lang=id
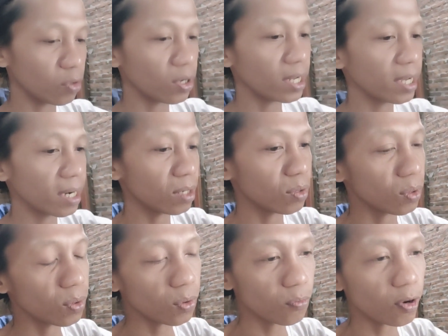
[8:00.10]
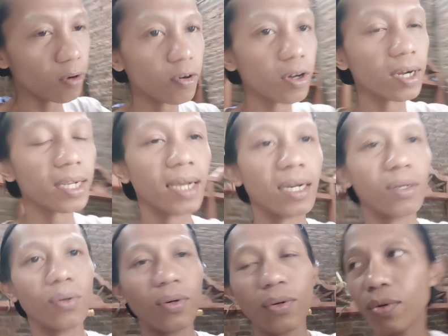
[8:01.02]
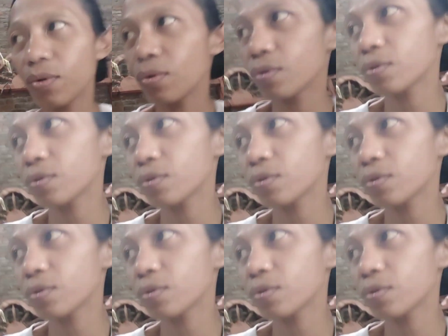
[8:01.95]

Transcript: ringan dulu vlog-vlog ringan dulu